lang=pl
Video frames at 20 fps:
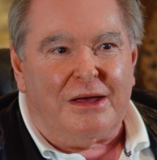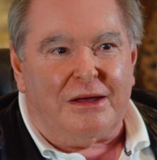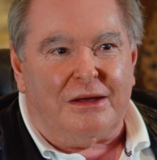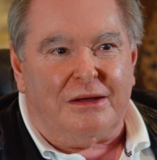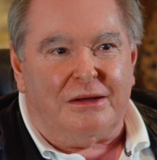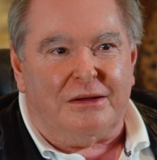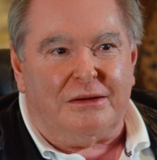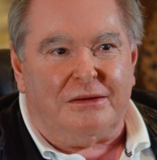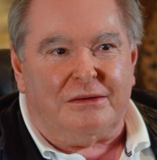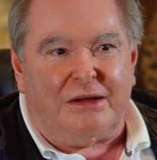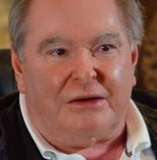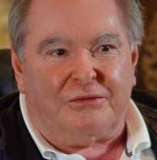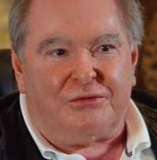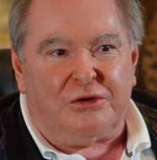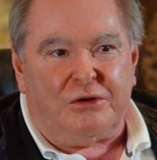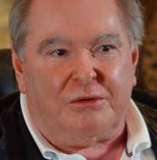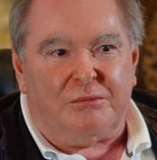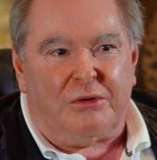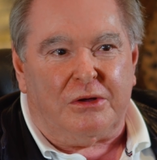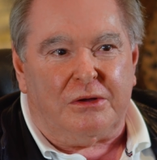Y, na
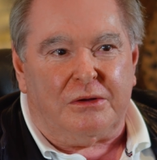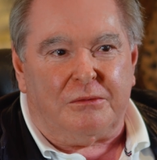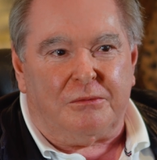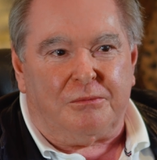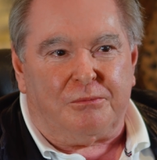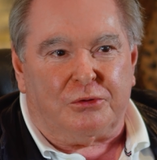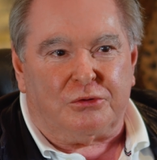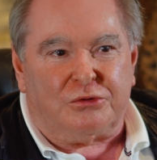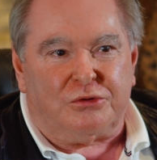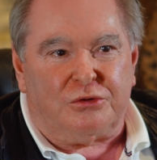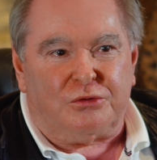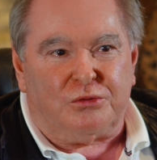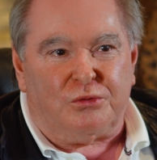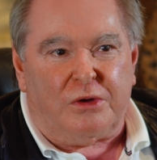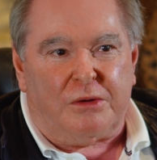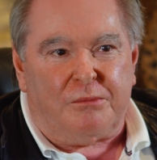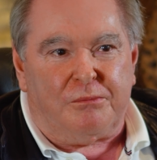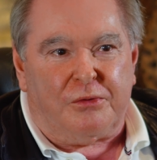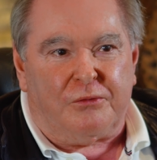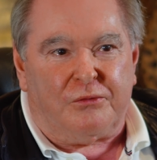filmy pod
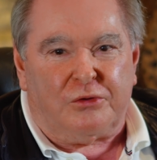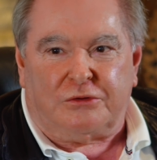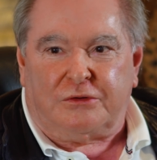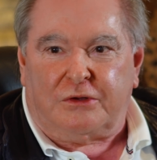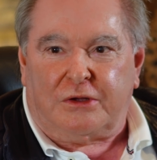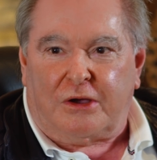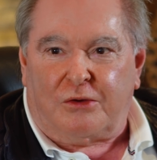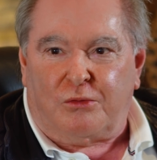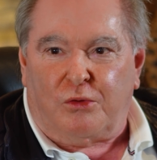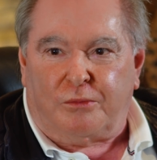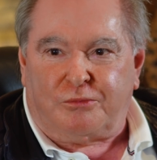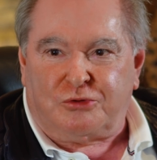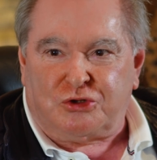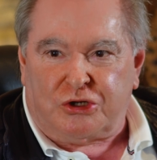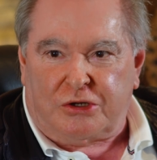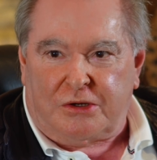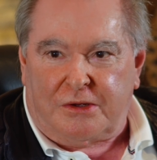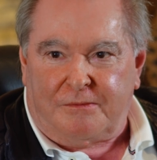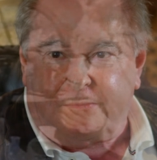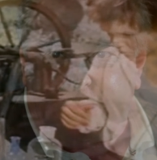tytułem Powodzenia chłopcze.